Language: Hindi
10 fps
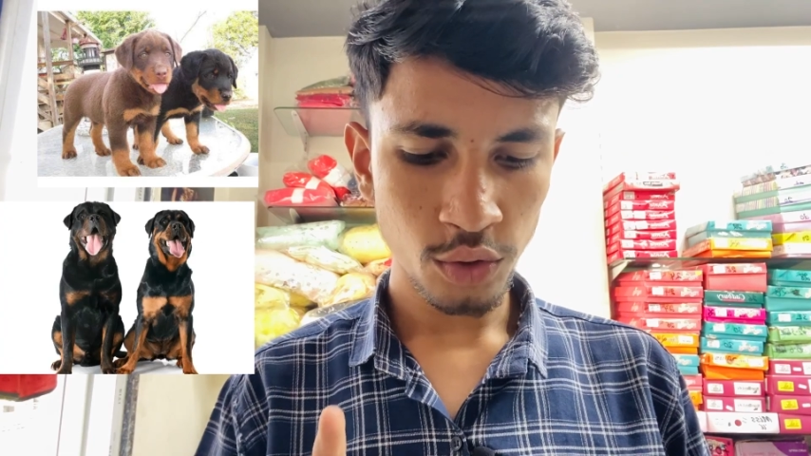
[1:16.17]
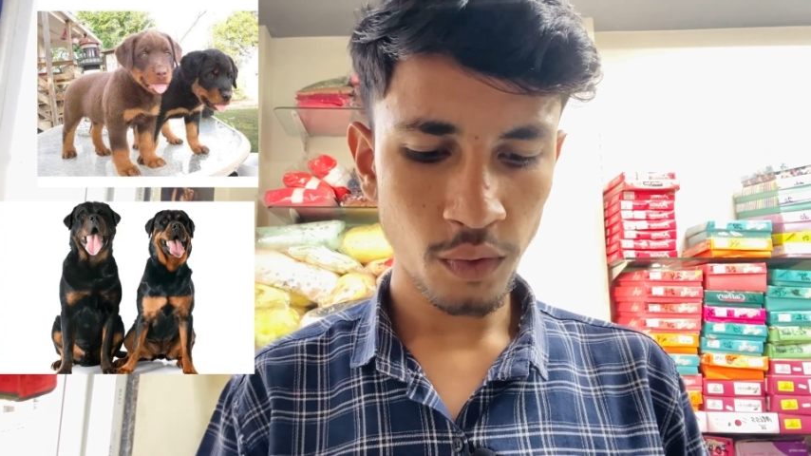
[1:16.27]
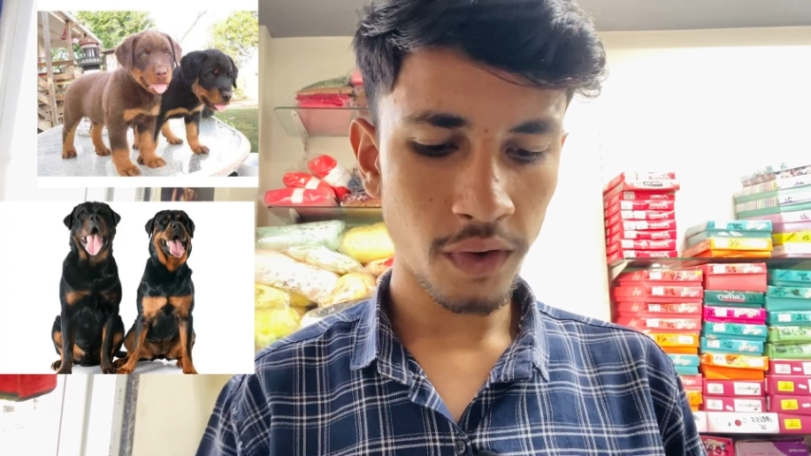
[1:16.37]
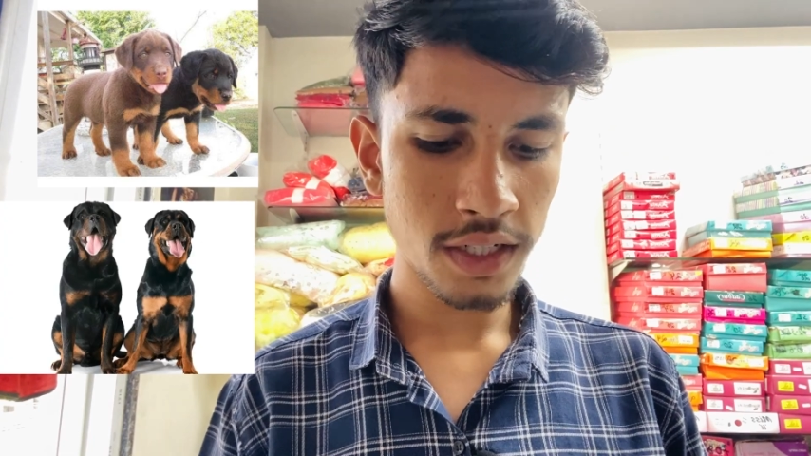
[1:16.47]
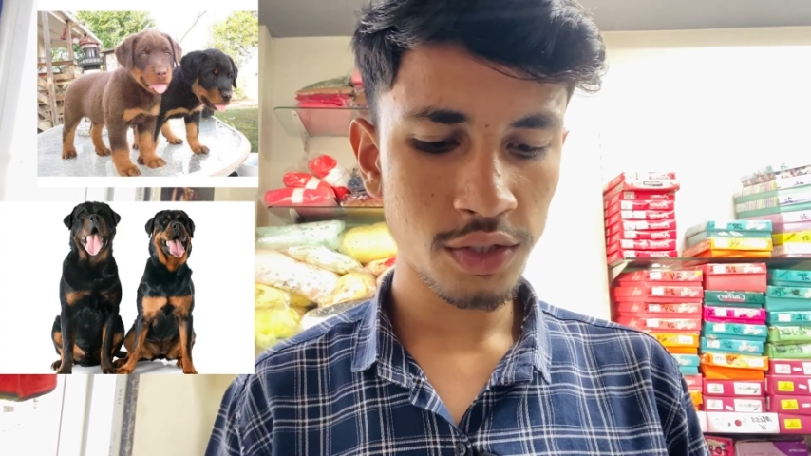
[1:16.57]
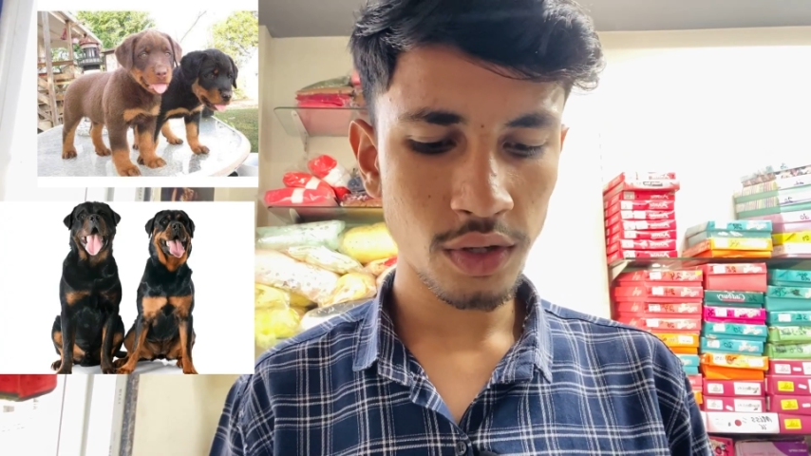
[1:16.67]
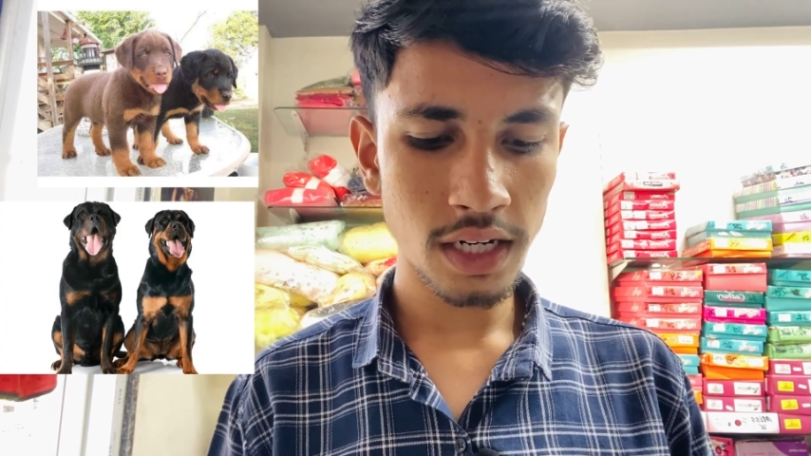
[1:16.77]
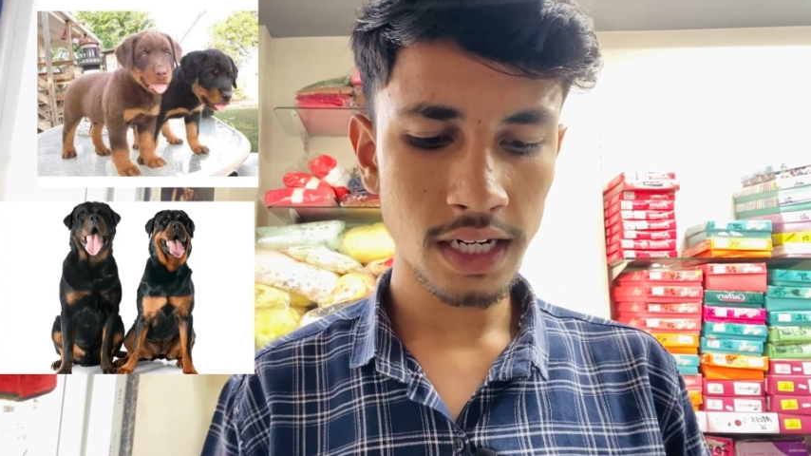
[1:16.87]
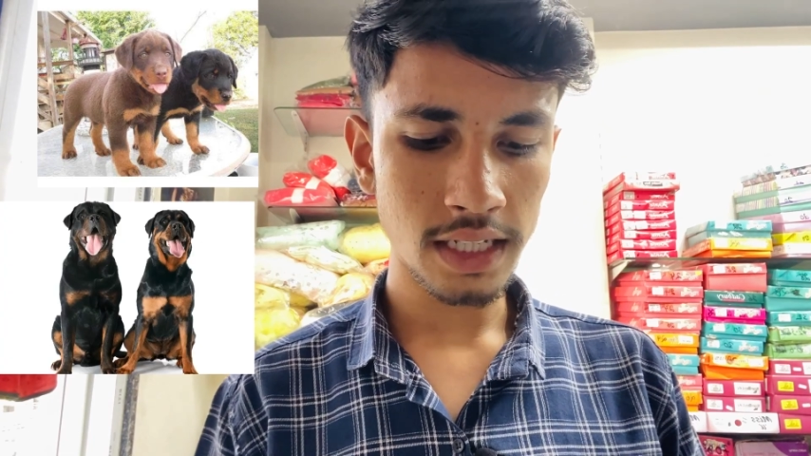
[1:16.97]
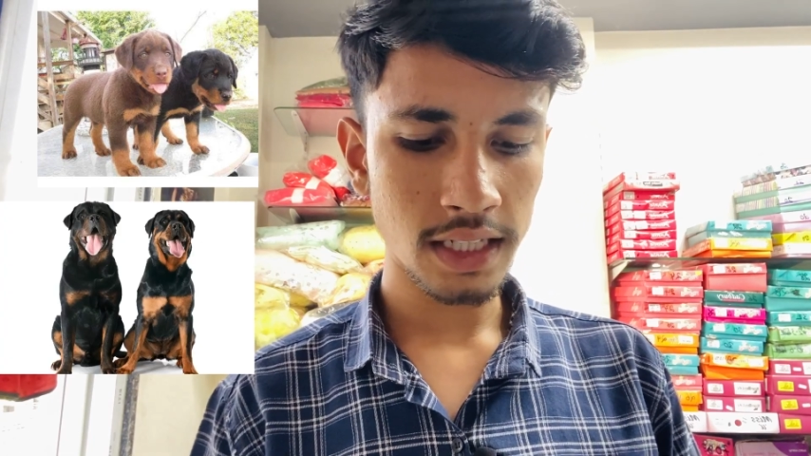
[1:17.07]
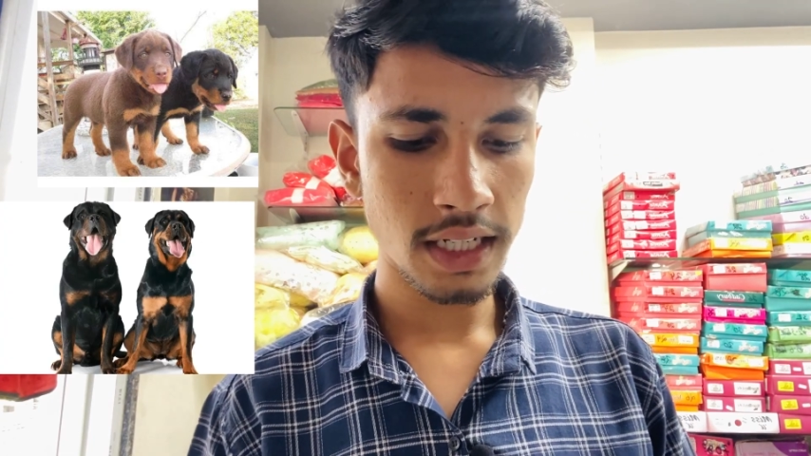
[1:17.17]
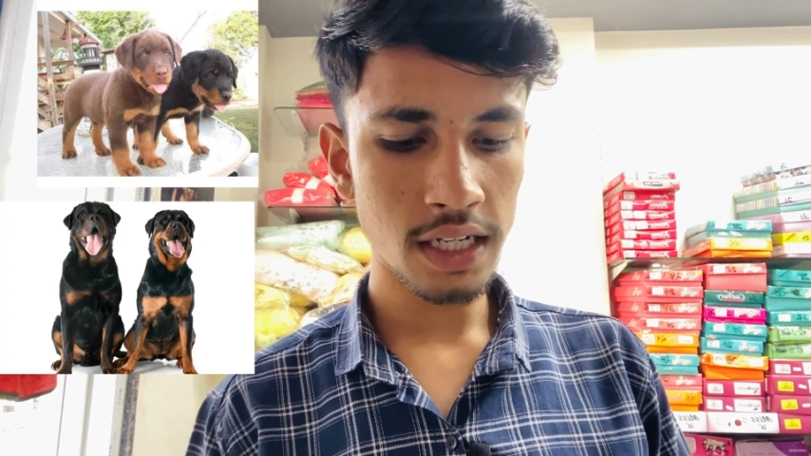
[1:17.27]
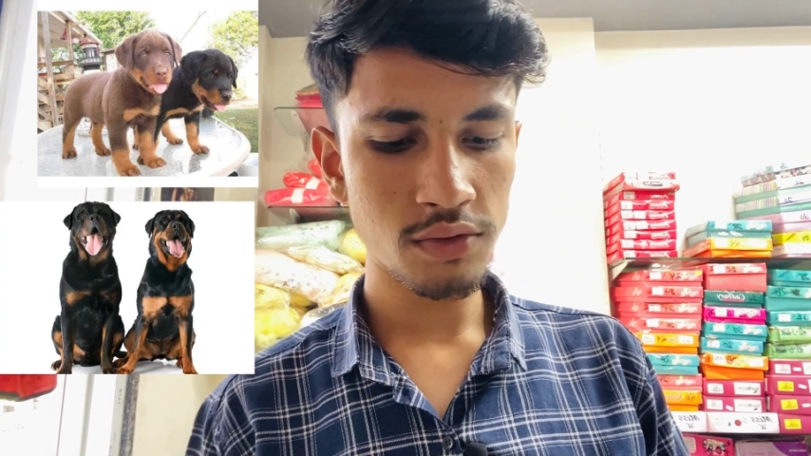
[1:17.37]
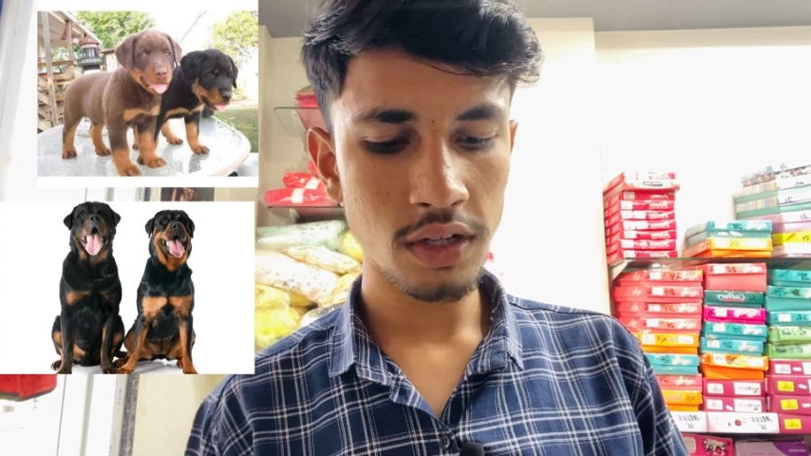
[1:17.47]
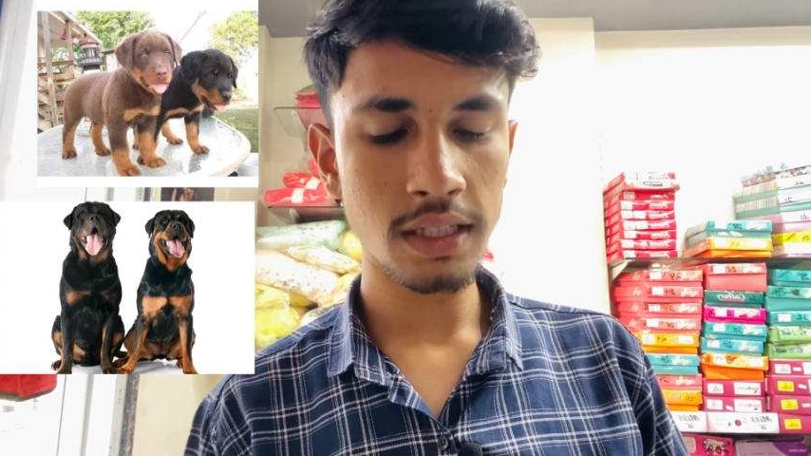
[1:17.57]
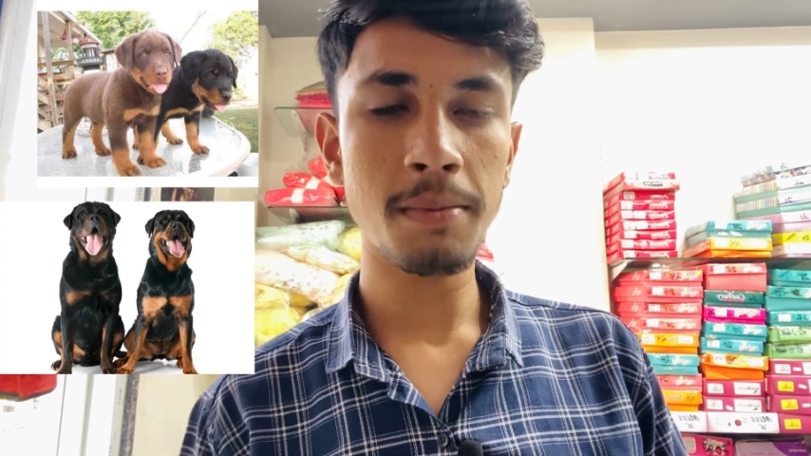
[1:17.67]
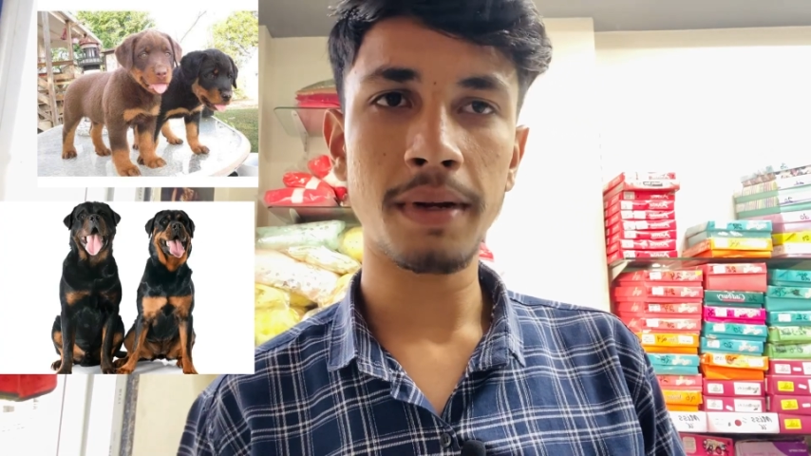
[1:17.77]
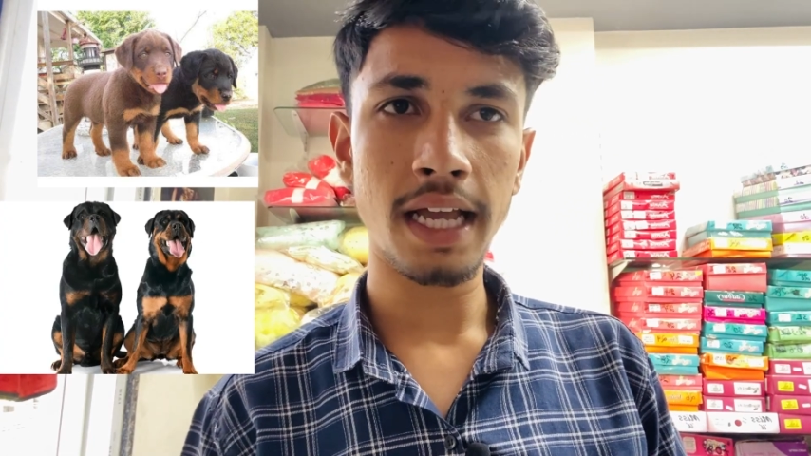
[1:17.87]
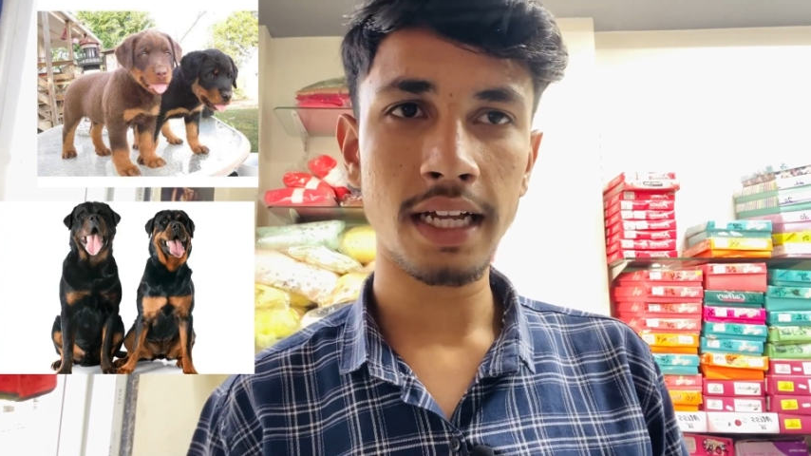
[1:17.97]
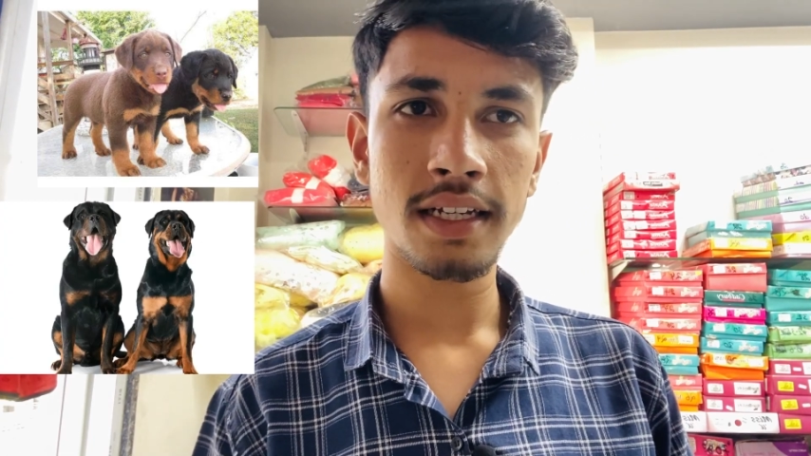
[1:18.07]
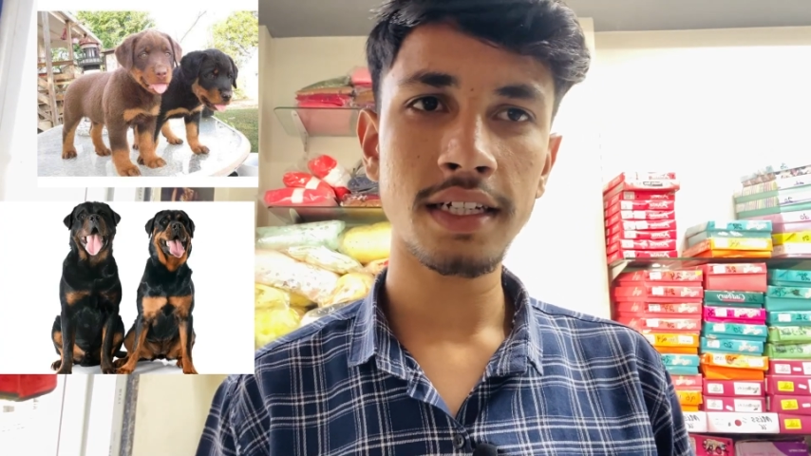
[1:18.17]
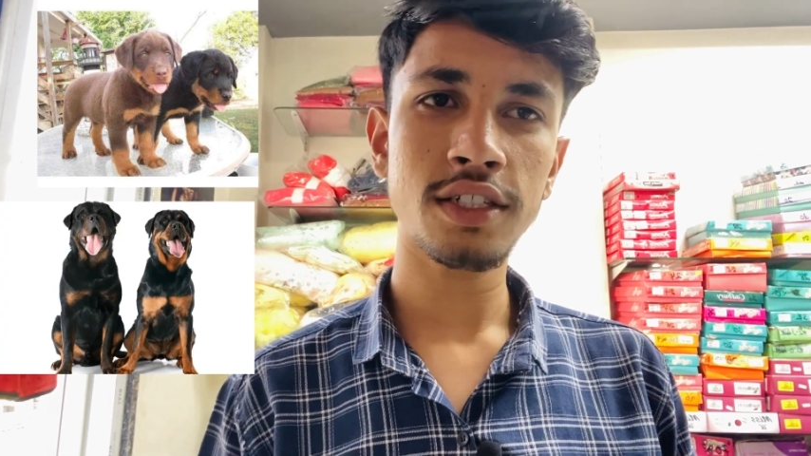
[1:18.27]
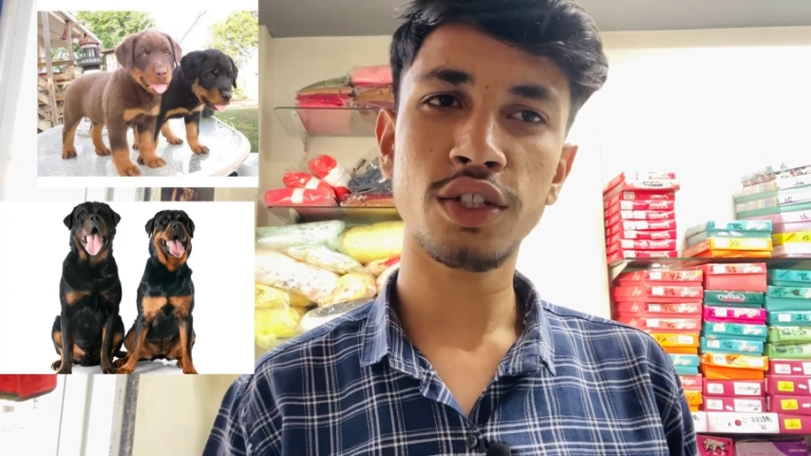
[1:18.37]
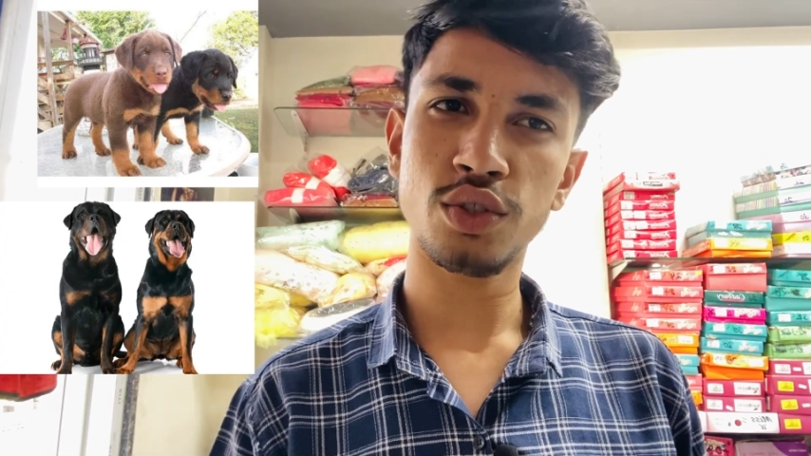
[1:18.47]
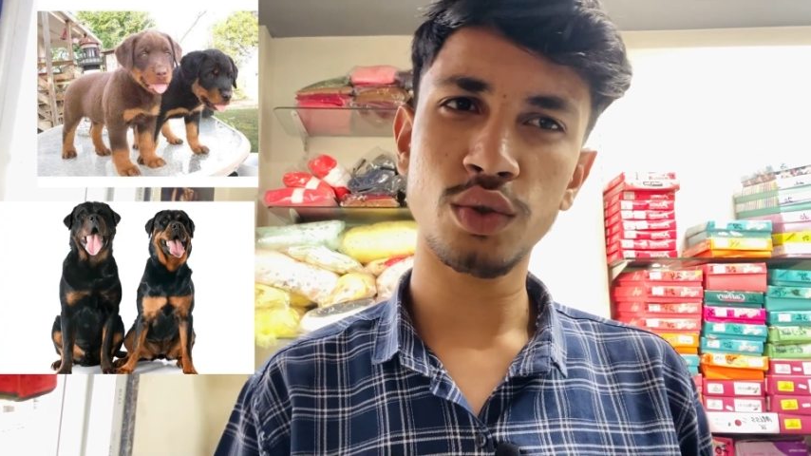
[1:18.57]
तो फर्स्ट जो कलर आता है गाइज वो आता है ब्लैक रस्ट